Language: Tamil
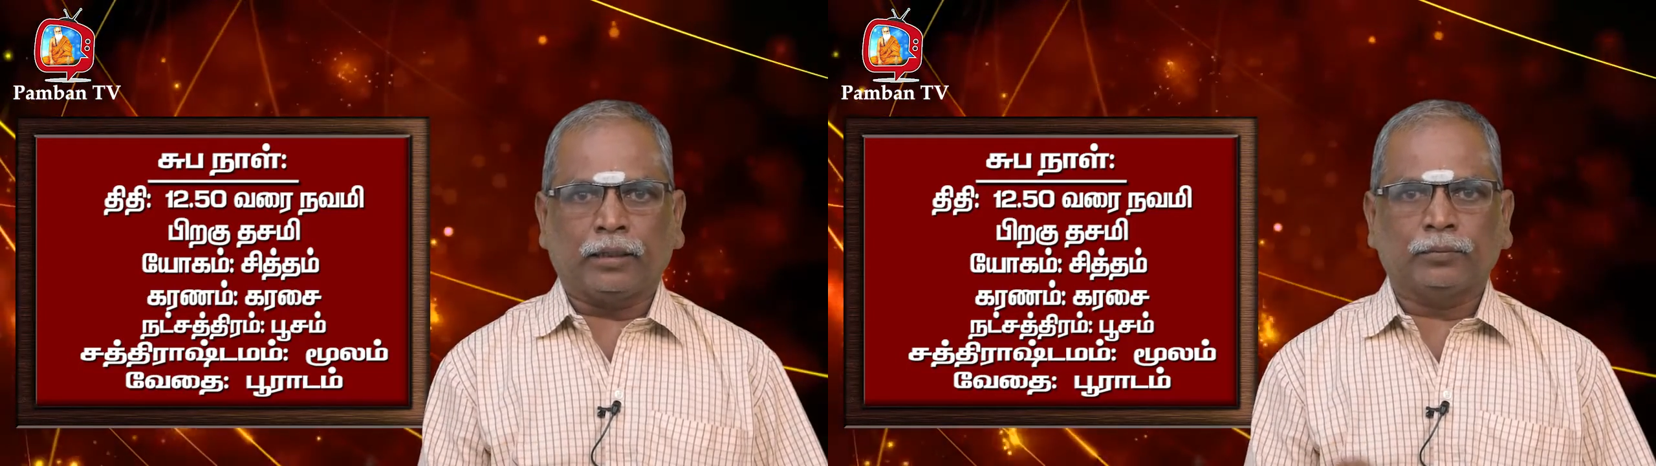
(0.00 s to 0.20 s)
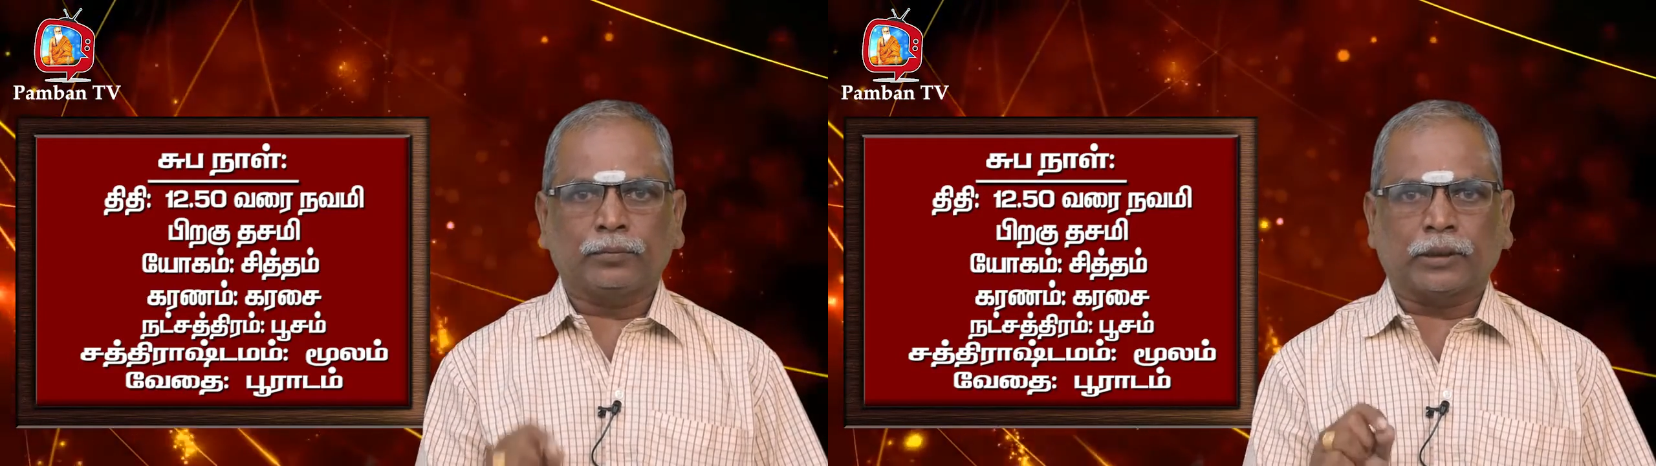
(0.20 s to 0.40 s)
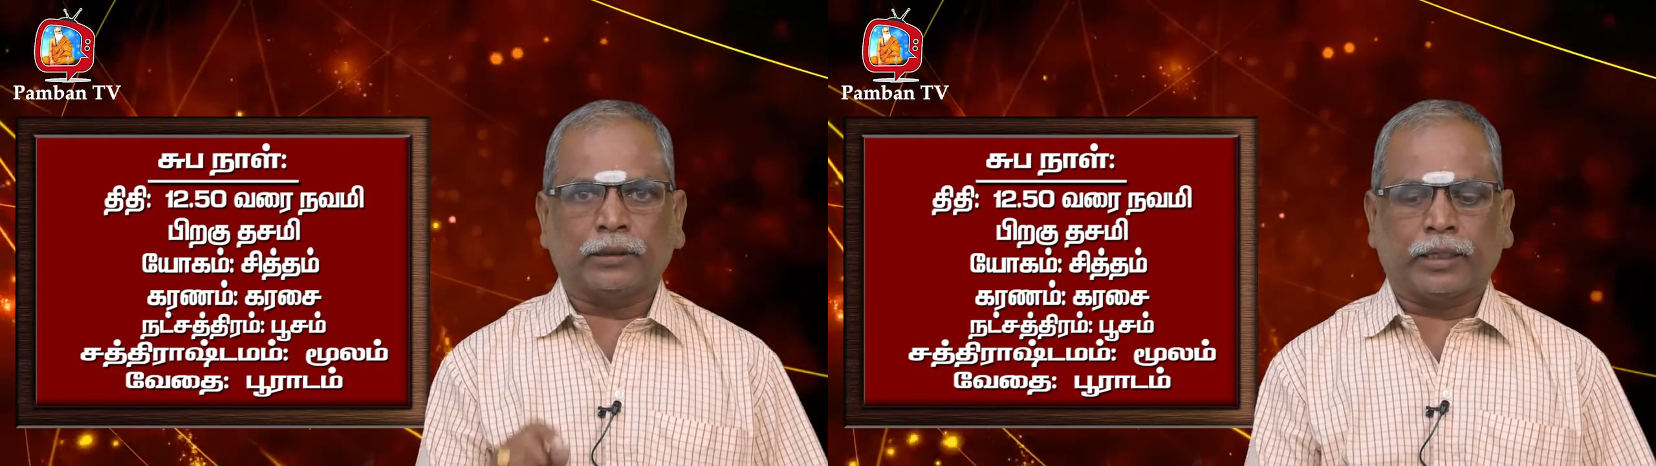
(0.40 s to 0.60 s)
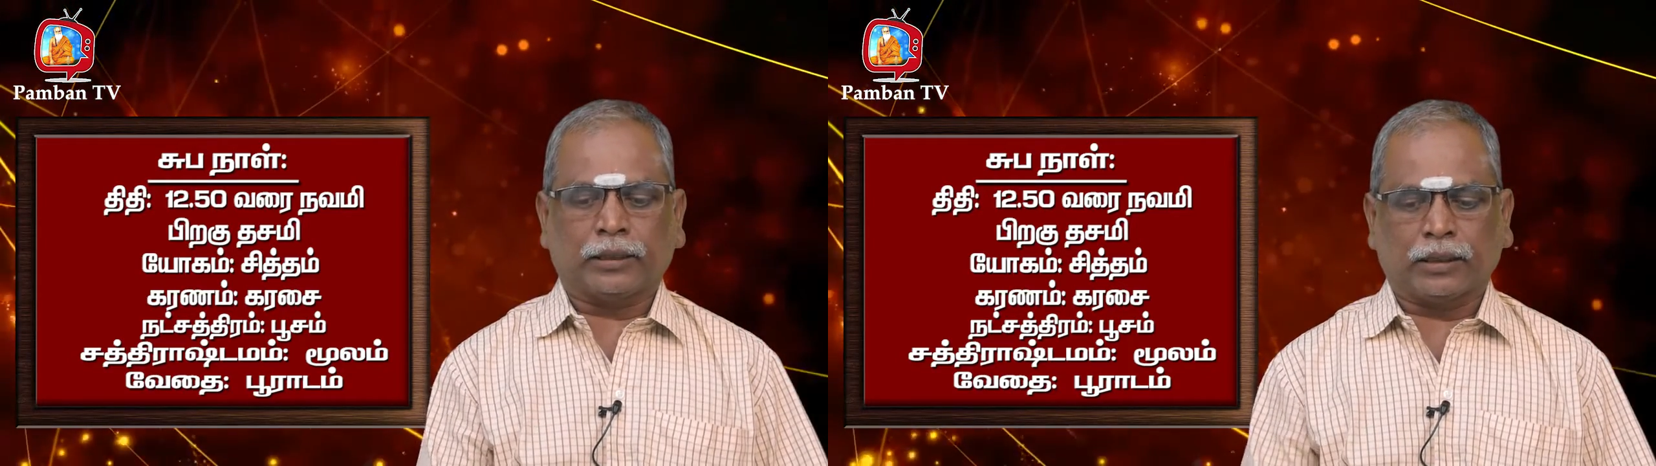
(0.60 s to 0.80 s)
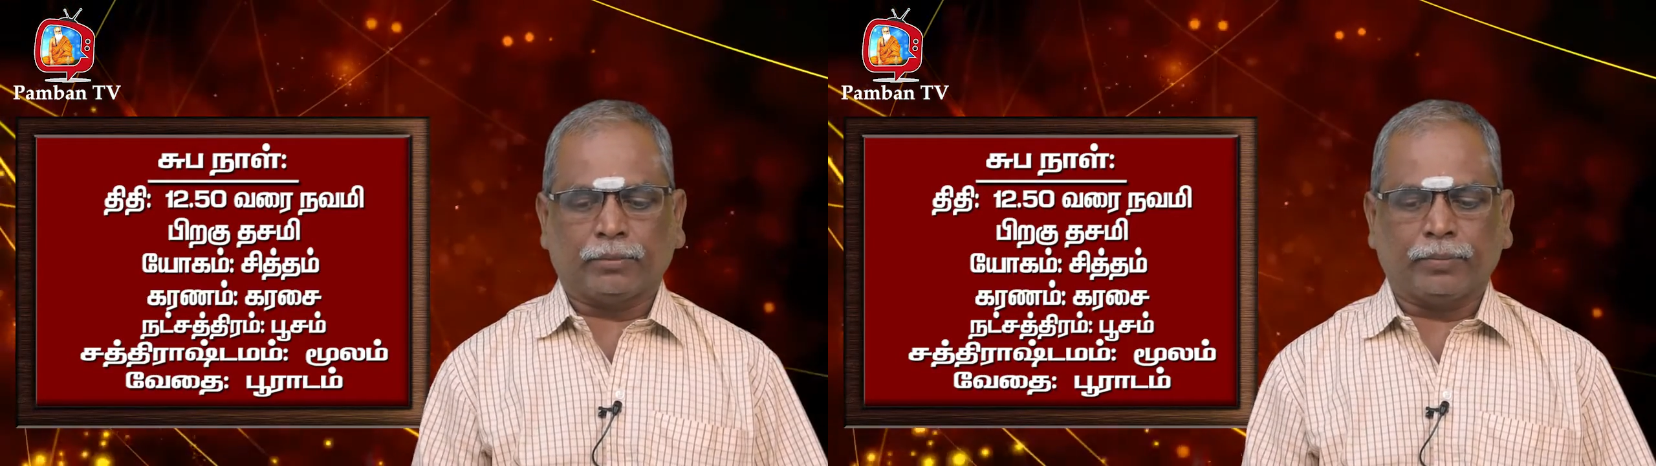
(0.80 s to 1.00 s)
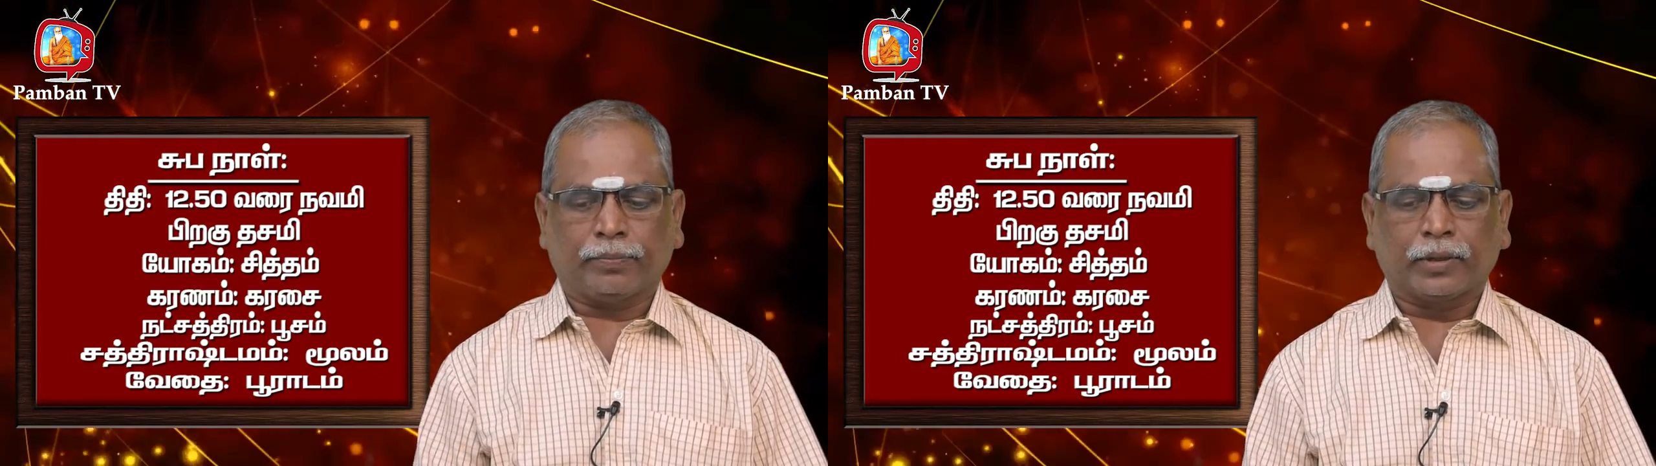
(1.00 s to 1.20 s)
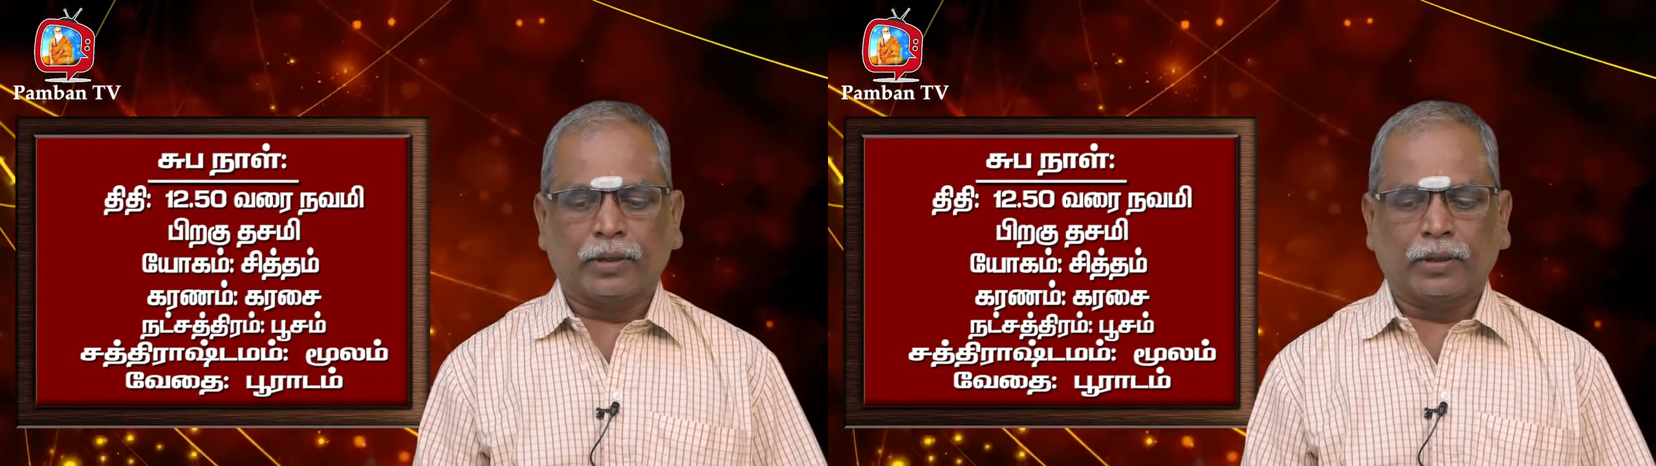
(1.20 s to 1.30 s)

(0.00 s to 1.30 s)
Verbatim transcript: தினம் சந்திராஷ்டமம்